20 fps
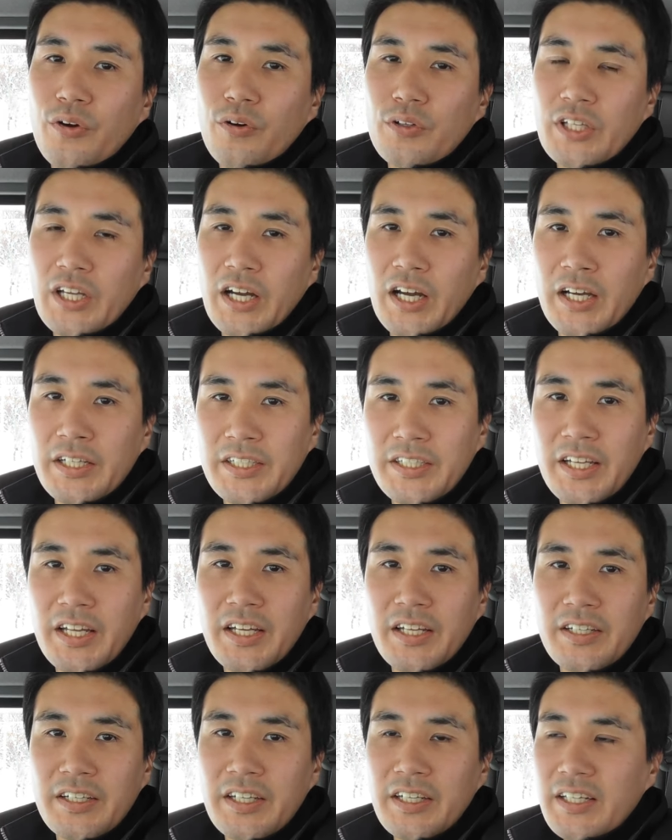お互いに
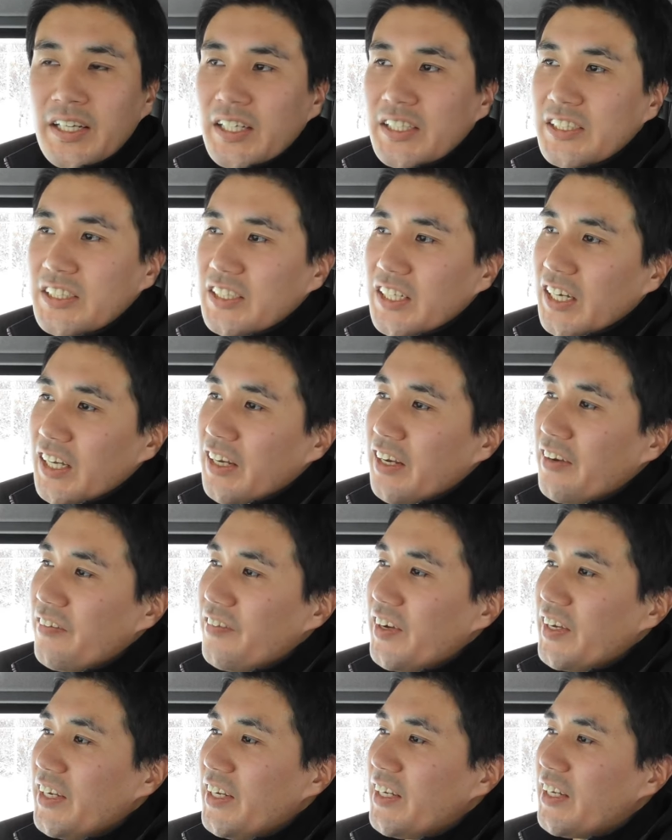ね、理解し合えれ
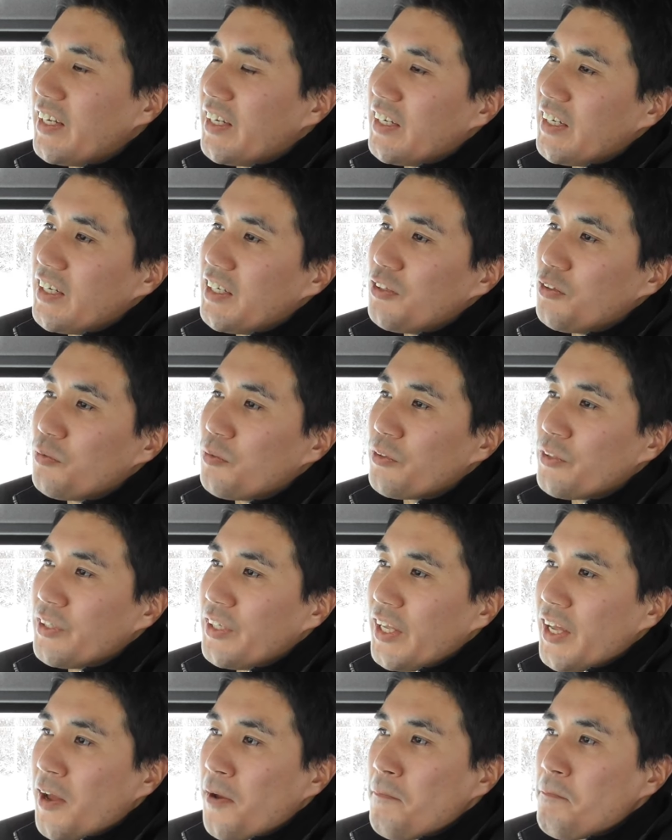ばいいなと思っ
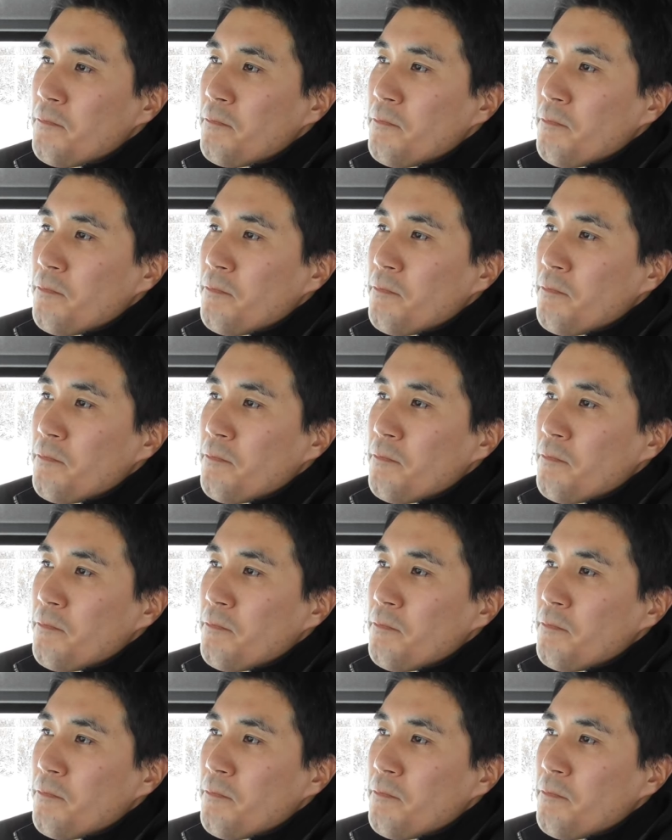て